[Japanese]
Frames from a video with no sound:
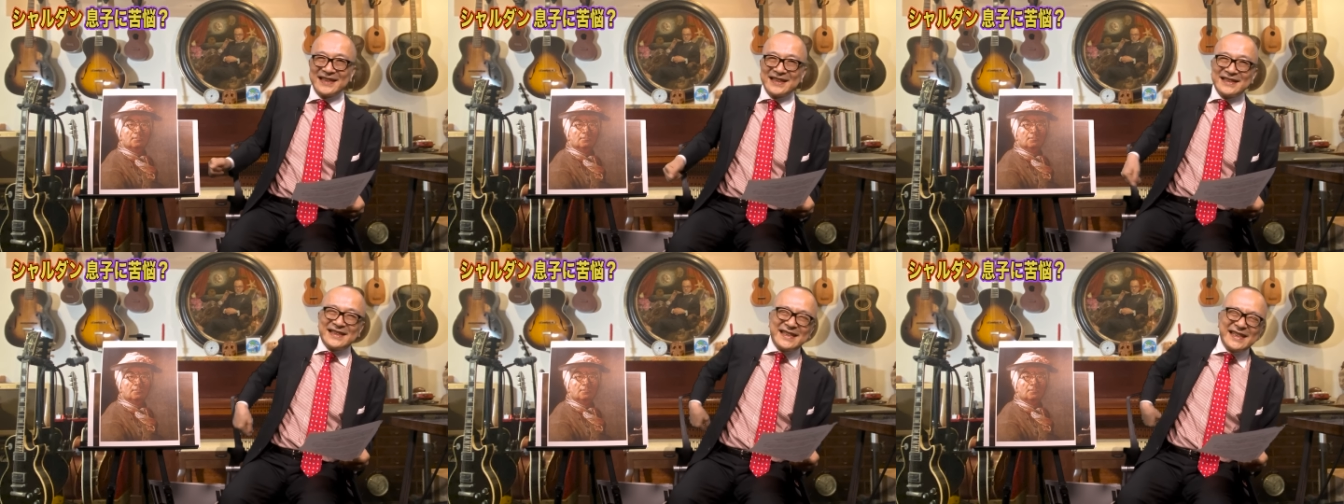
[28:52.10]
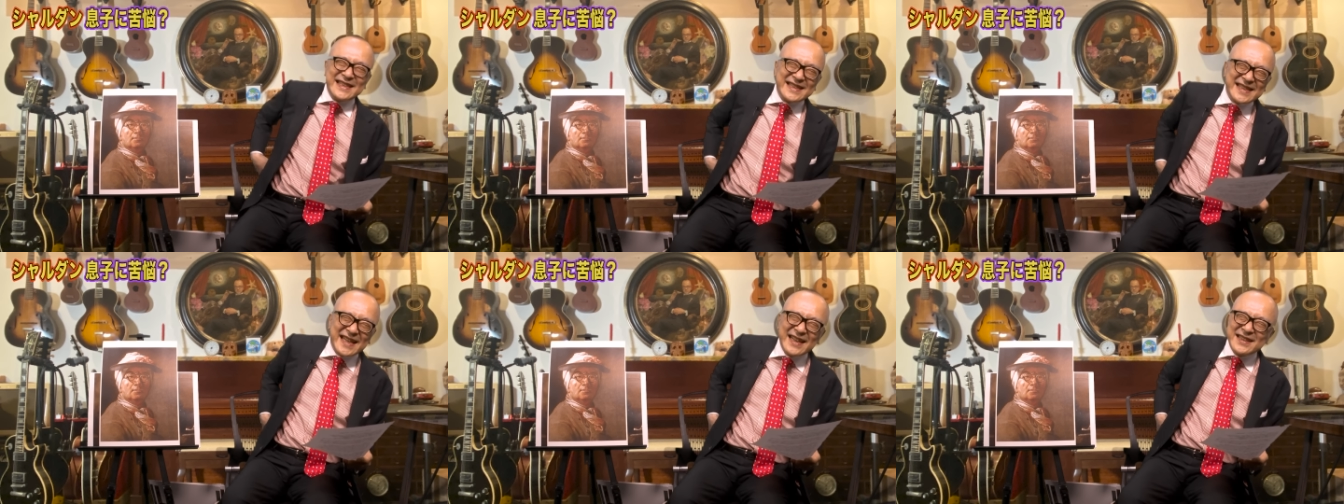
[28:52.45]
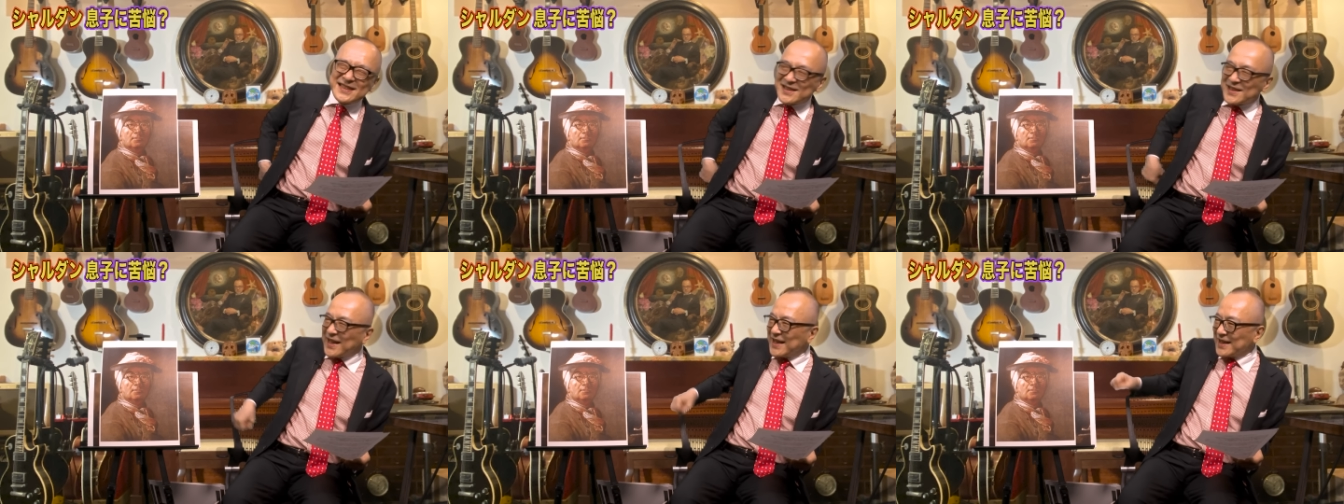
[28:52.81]
人選
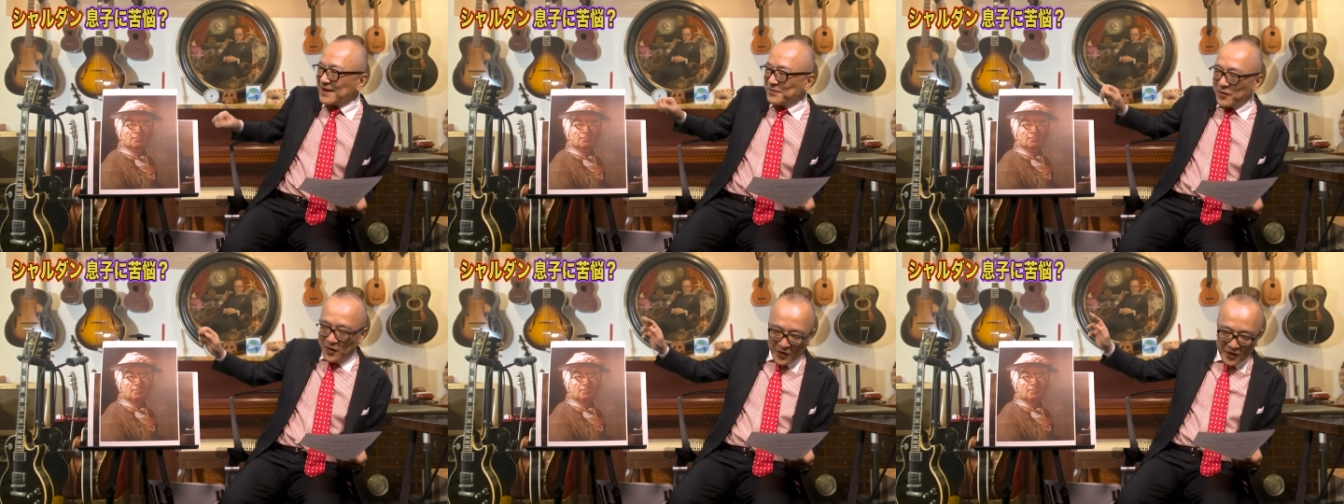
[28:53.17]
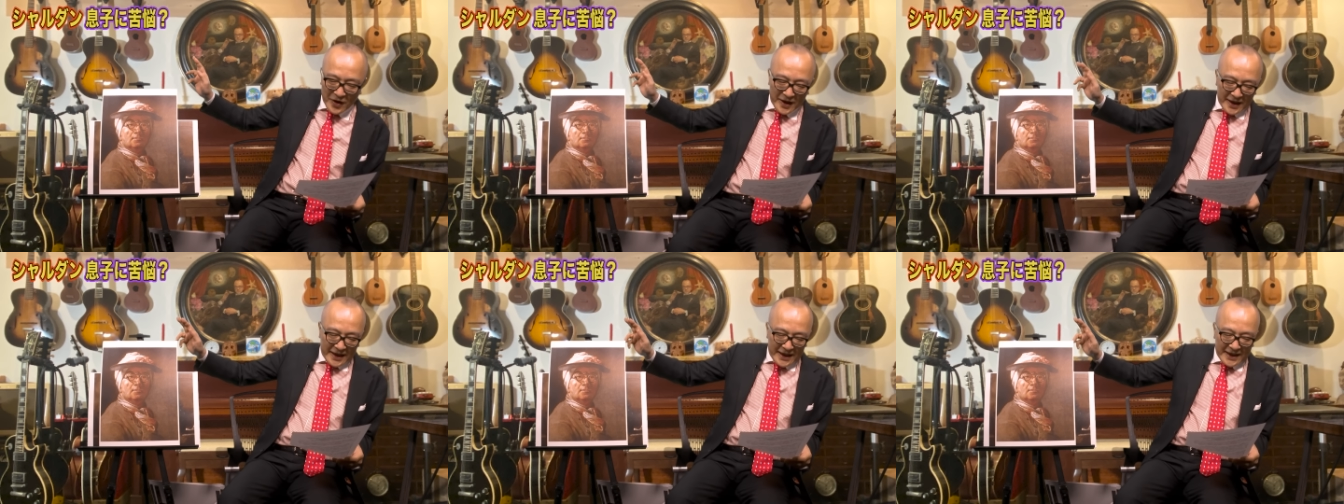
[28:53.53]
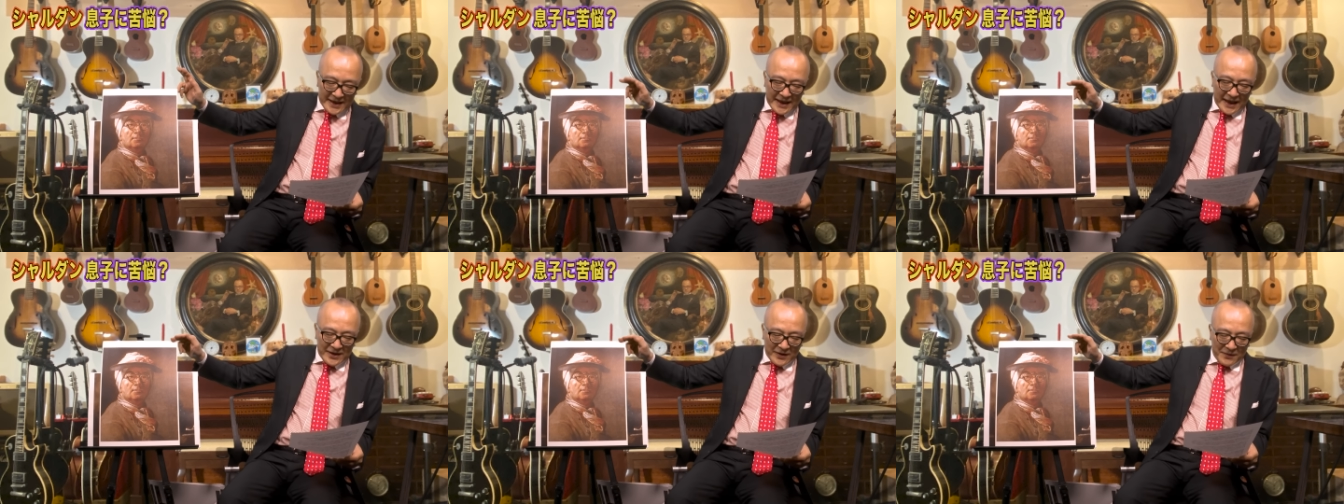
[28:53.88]
痛がもう
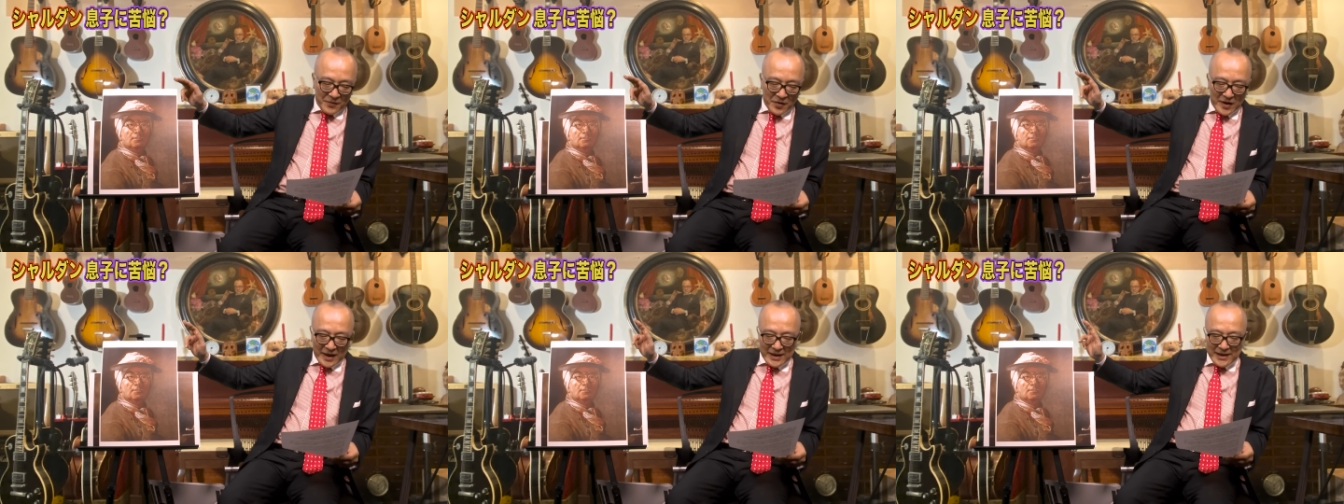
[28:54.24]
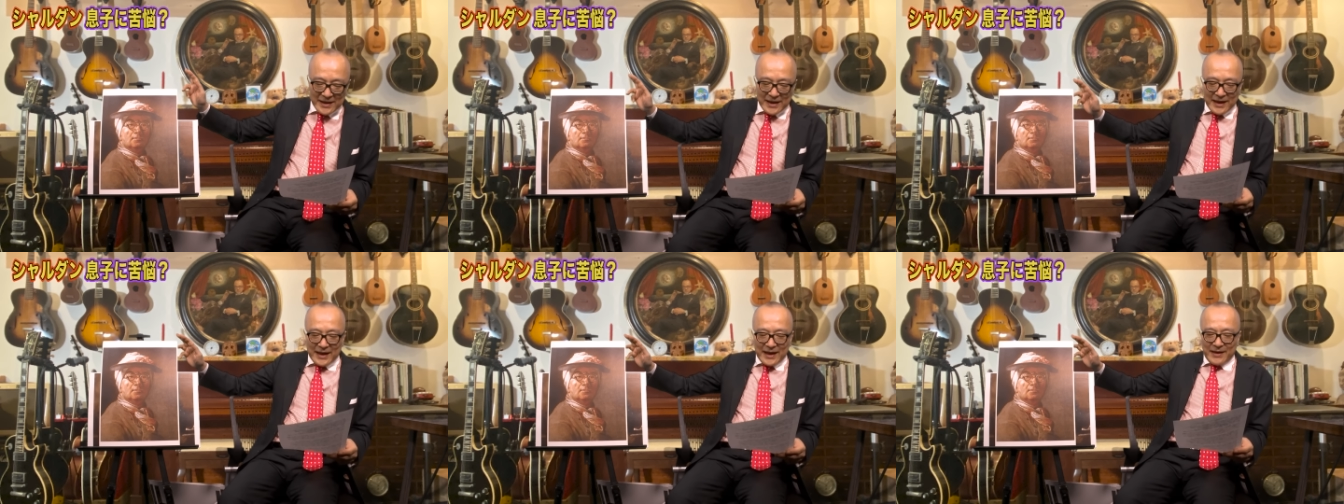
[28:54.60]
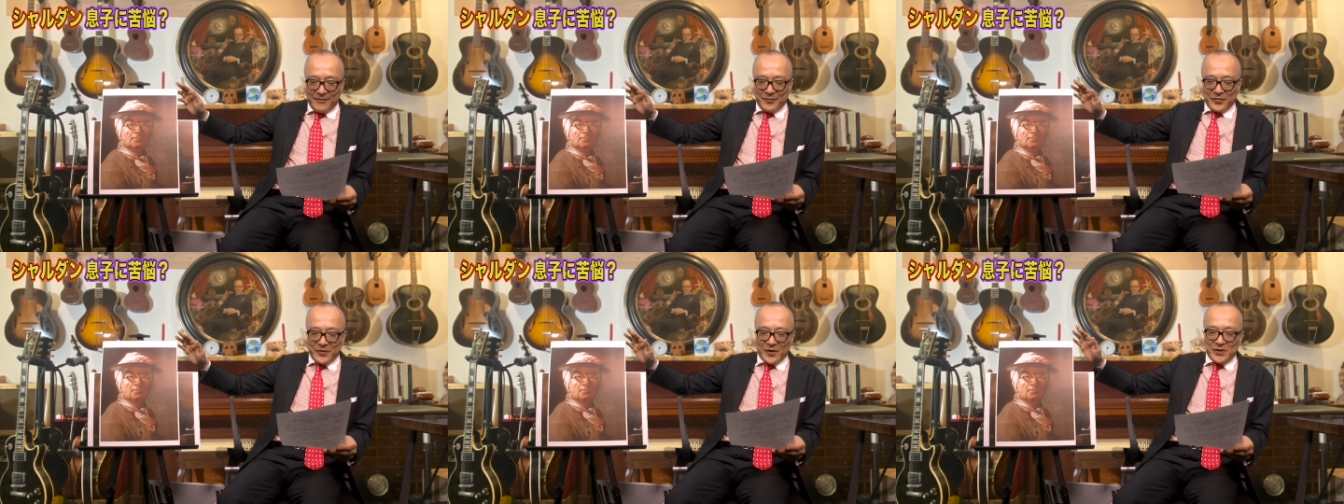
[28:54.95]
痛いとかもう体
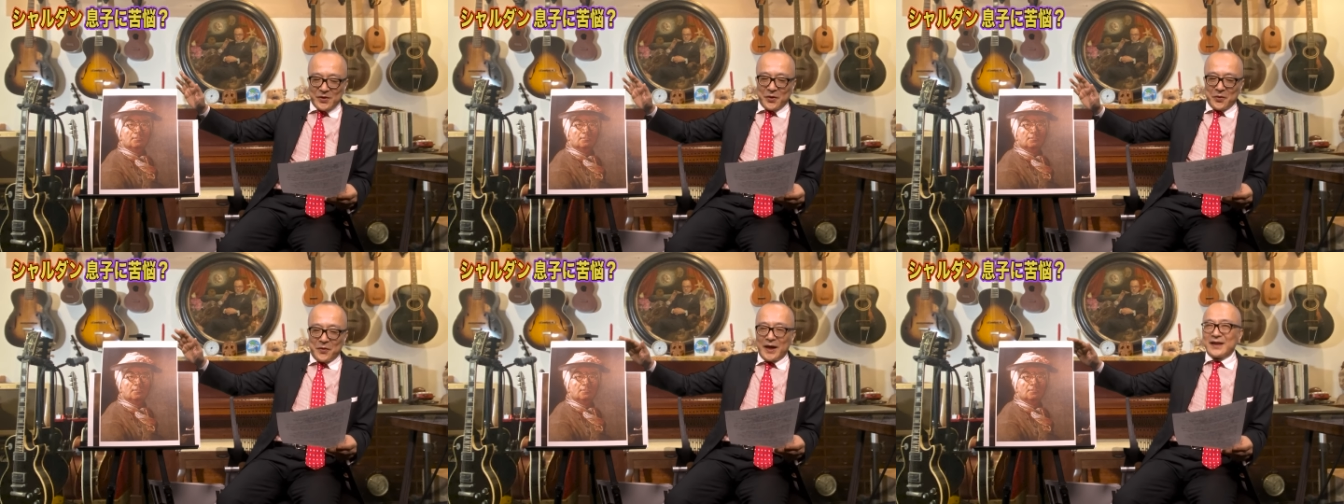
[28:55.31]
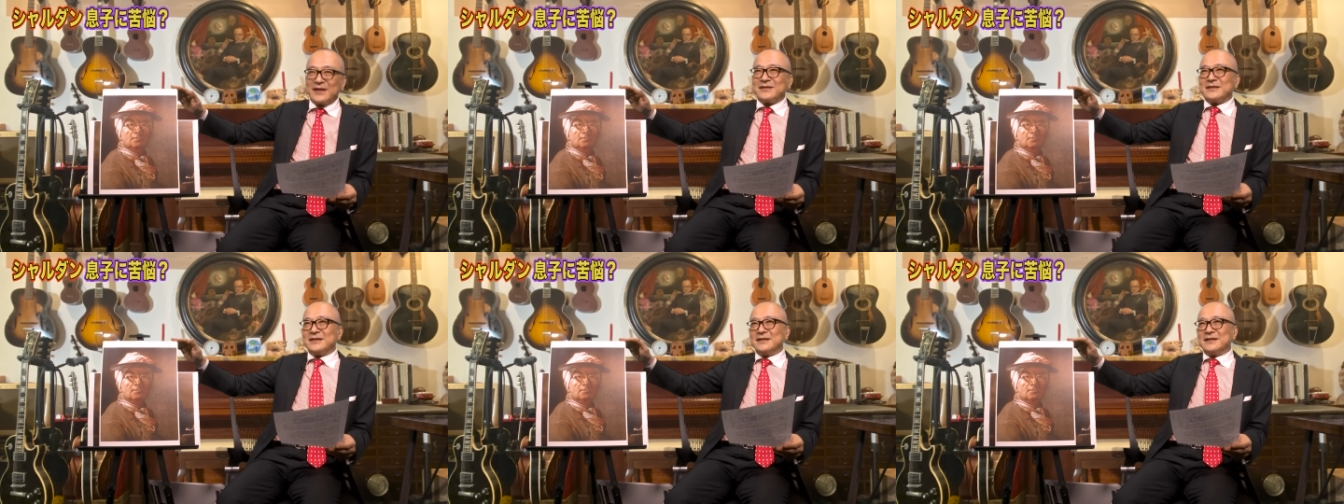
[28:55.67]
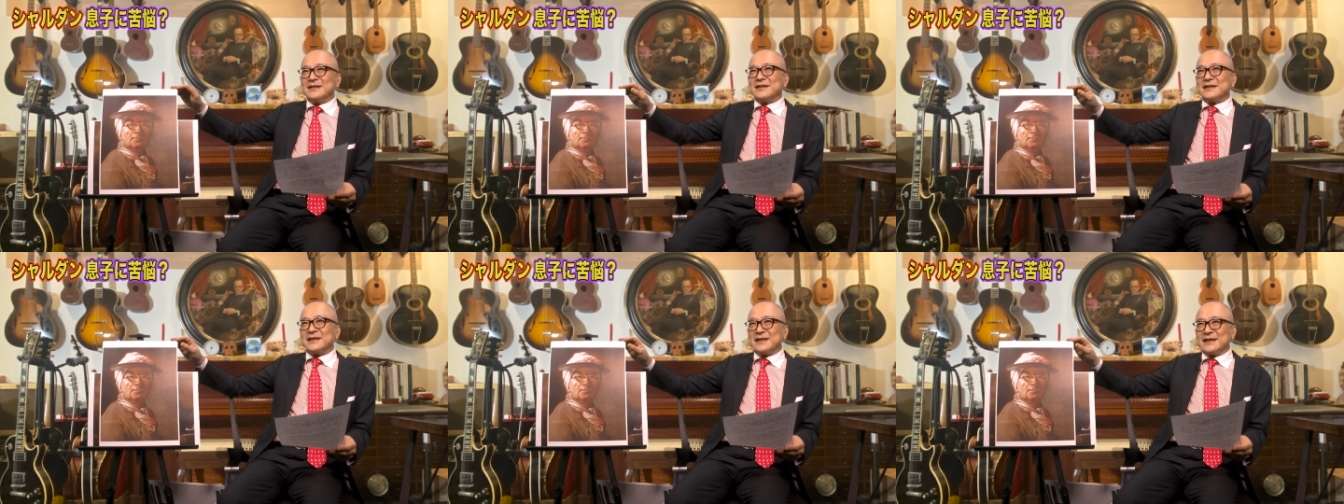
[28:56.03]
がどんどん悪く
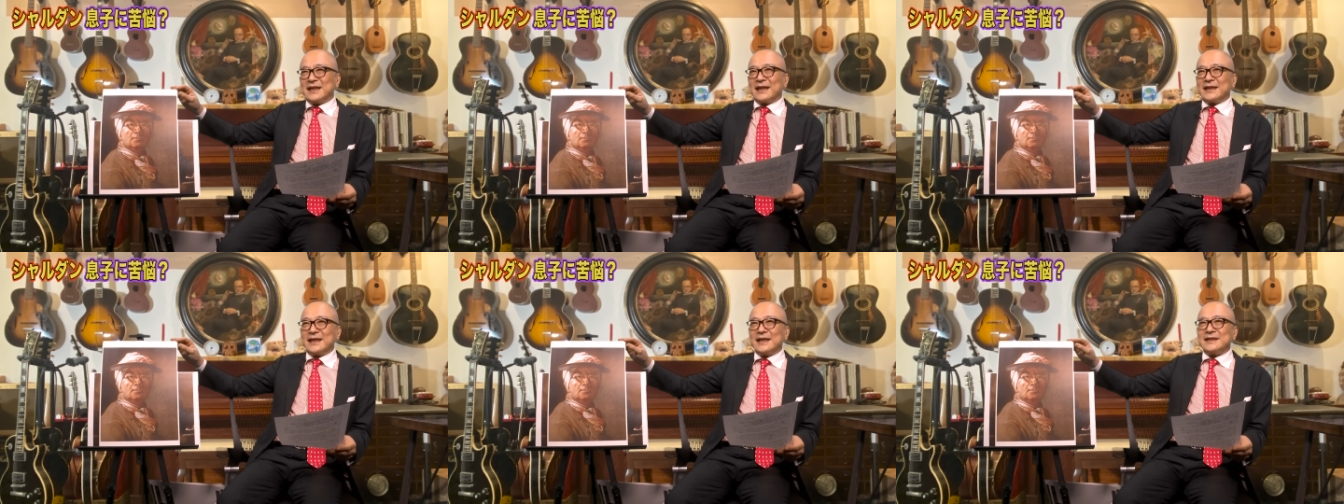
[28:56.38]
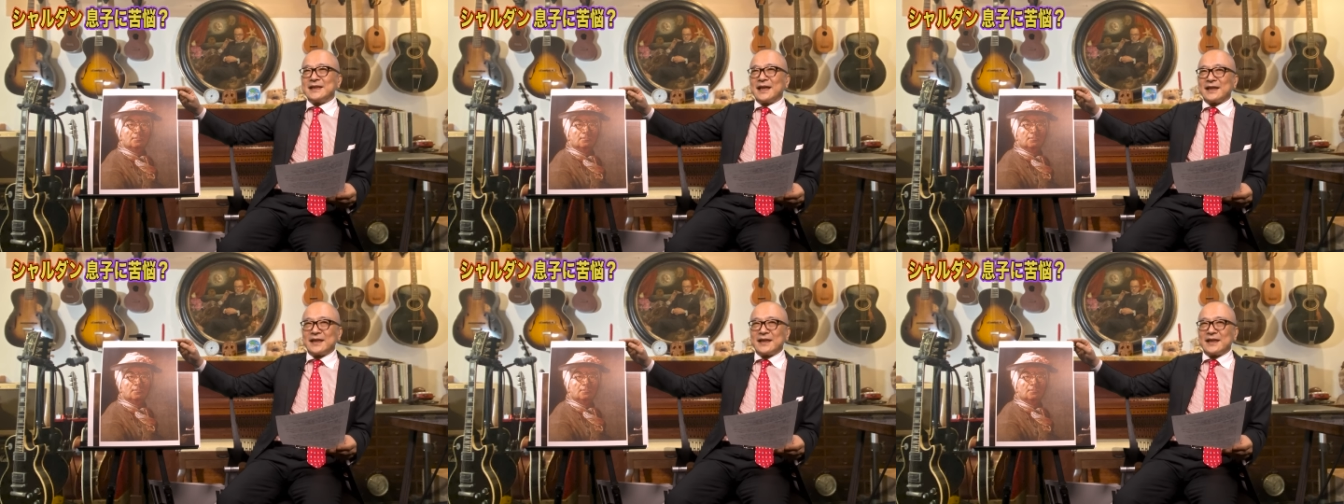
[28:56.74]
なっていっちゃっ